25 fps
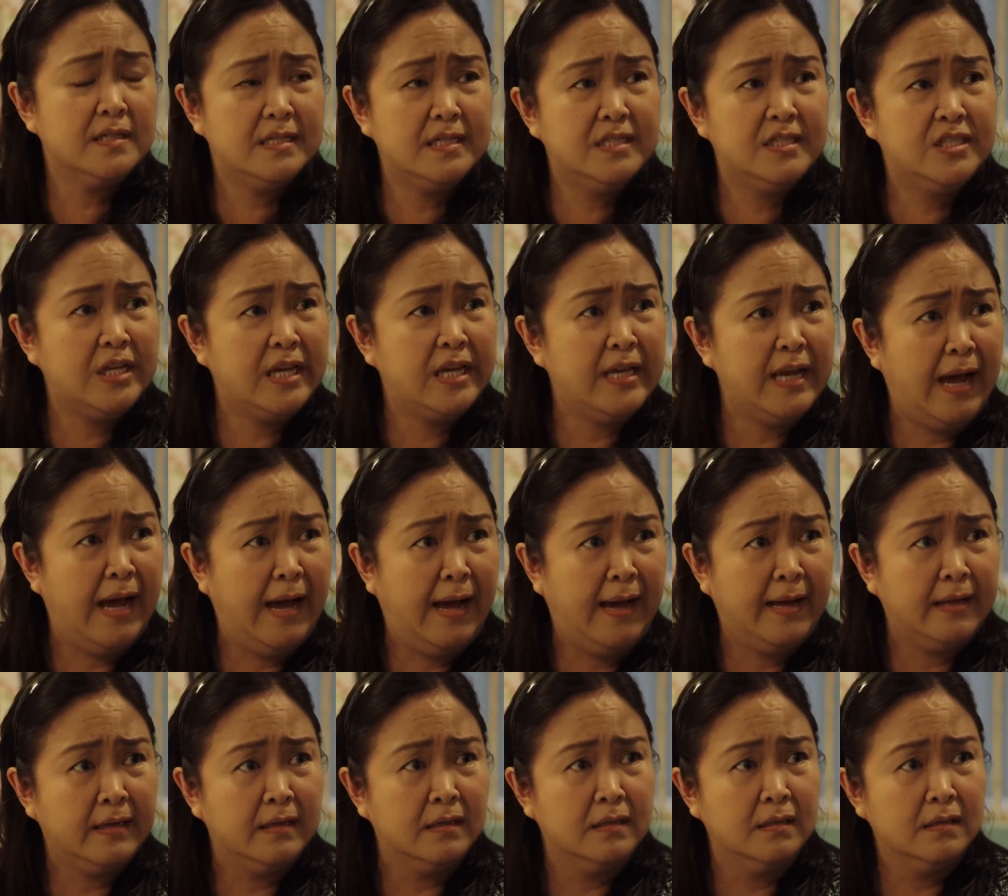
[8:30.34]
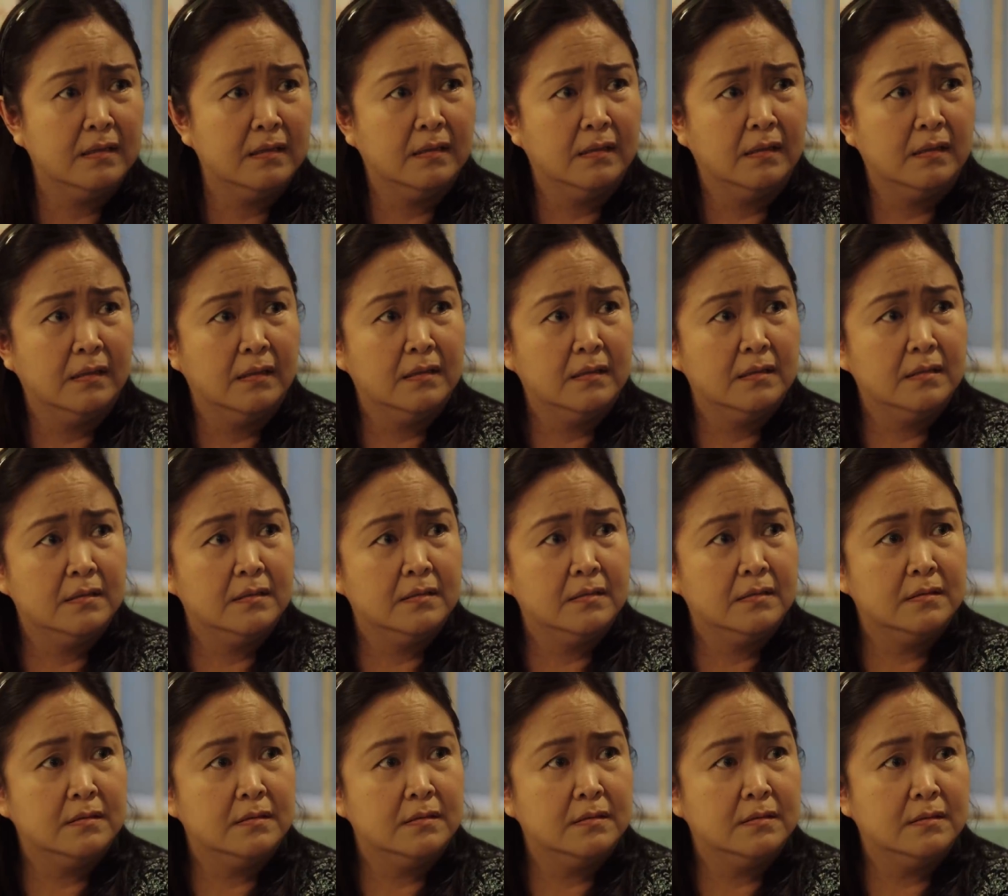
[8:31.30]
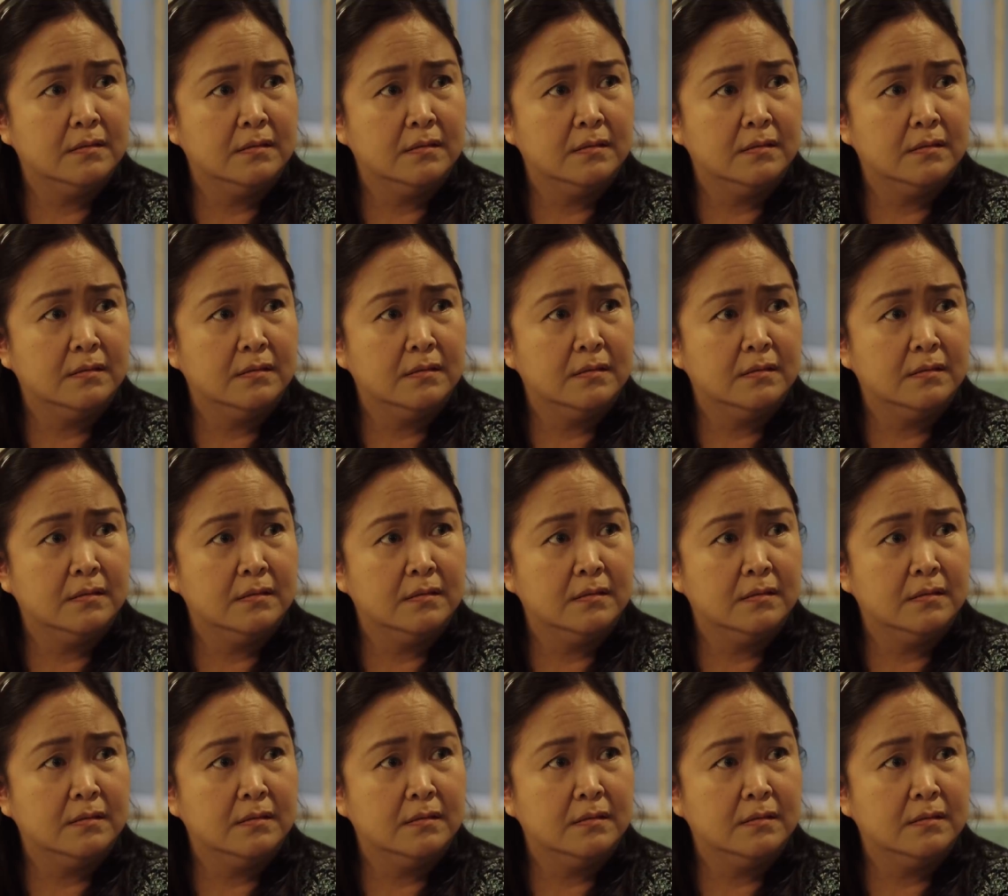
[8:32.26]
si JR. Saka pa,